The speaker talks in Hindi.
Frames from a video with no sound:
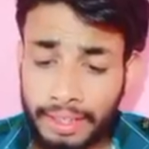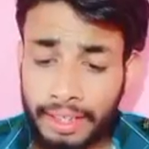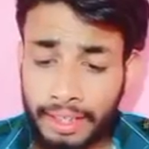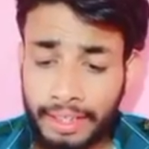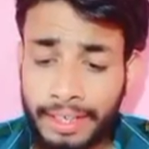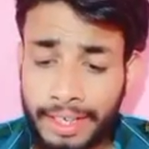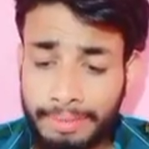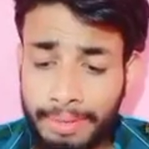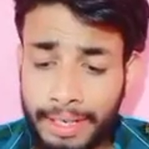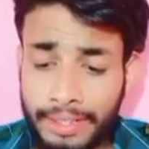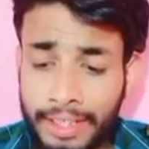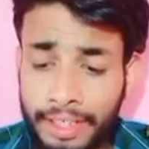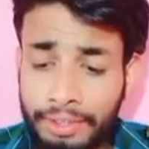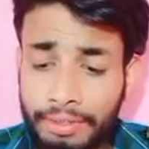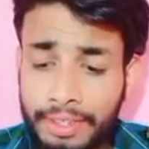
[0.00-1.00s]
लाख के
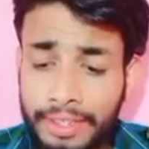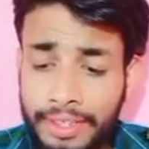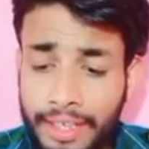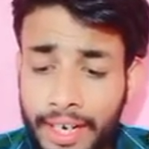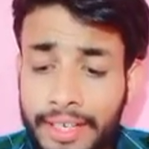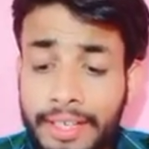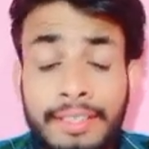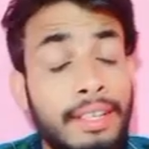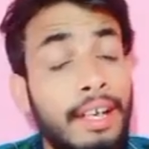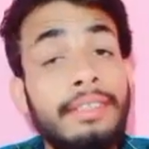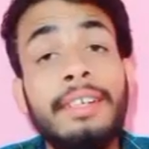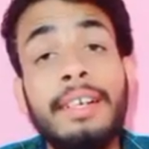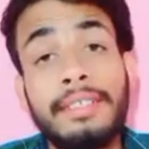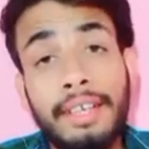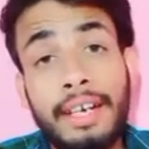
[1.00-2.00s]
आसपास है जो कि साढ़े
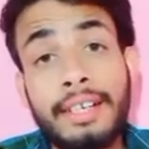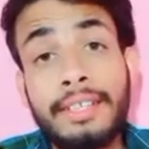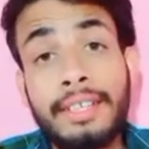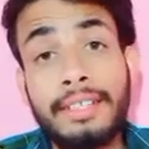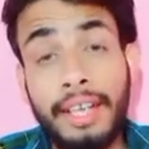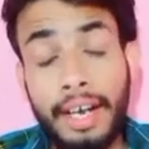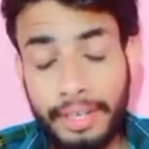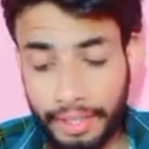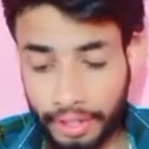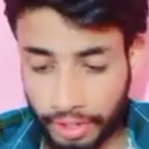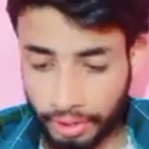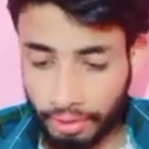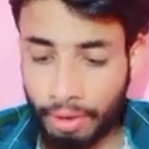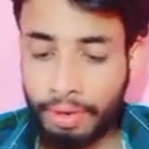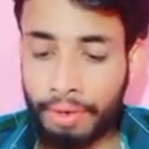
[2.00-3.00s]
सात हज़ार से ज़्यादा
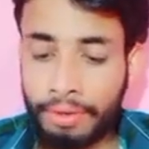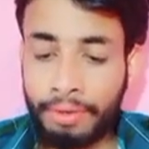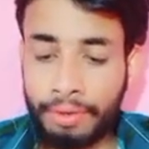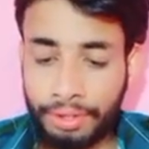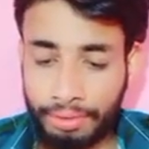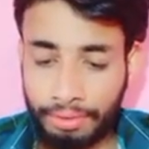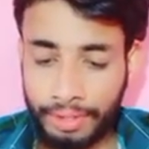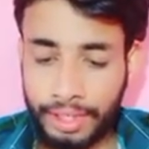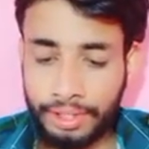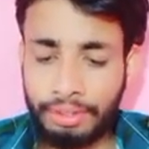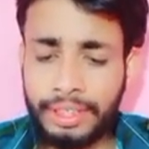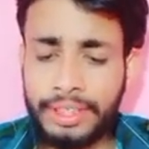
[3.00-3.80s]
टिकट सोल्ड आउट हो चुकी है जो कि